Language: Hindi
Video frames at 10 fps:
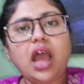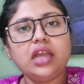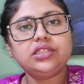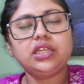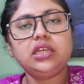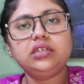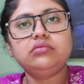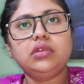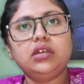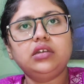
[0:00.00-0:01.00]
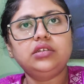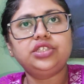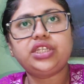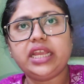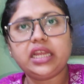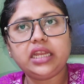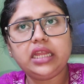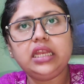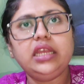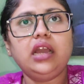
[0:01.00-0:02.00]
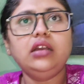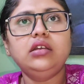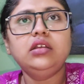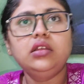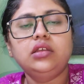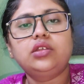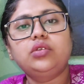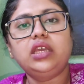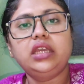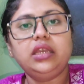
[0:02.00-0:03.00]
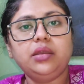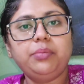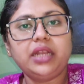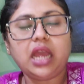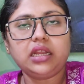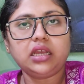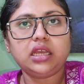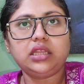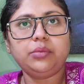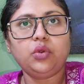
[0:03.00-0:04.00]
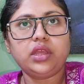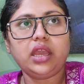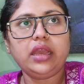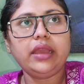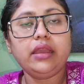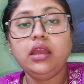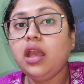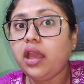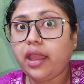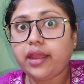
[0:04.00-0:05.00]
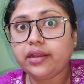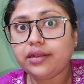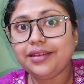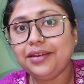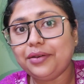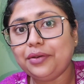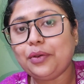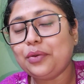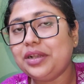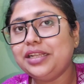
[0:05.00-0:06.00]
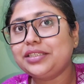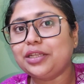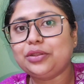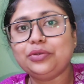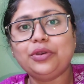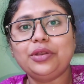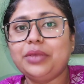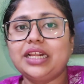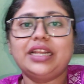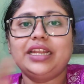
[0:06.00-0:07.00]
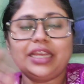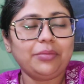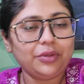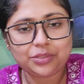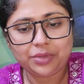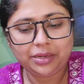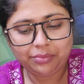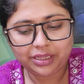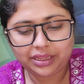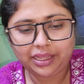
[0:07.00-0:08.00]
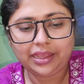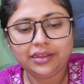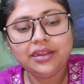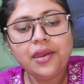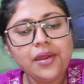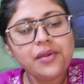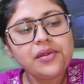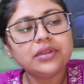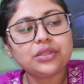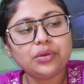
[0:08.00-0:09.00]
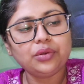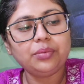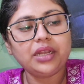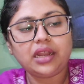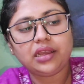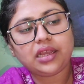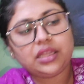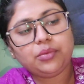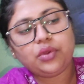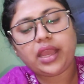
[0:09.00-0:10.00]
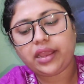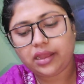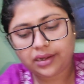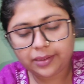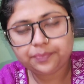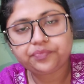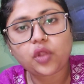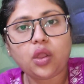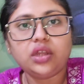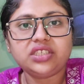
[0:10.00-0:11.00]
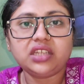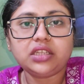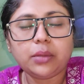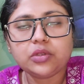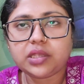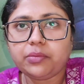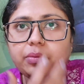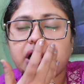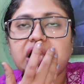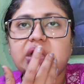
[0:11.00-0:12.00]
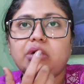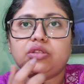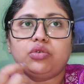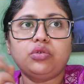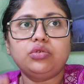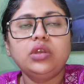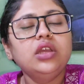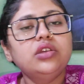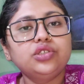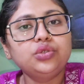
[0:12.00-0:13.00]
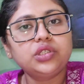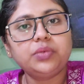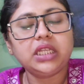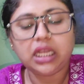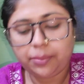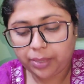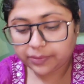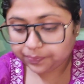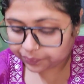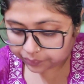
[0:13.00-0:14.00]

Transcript: आज ना शेक नहीं लिया क्योंकि बनाना खत्म हो गया है एंड ओनली सत्तू और मेरे लेने की मुझ में हिम्मत नहीं है तो बनाना खत्म हो गया है करके और संतरा मौसम भी खत्म है तो जूस भी नहीं ले पाए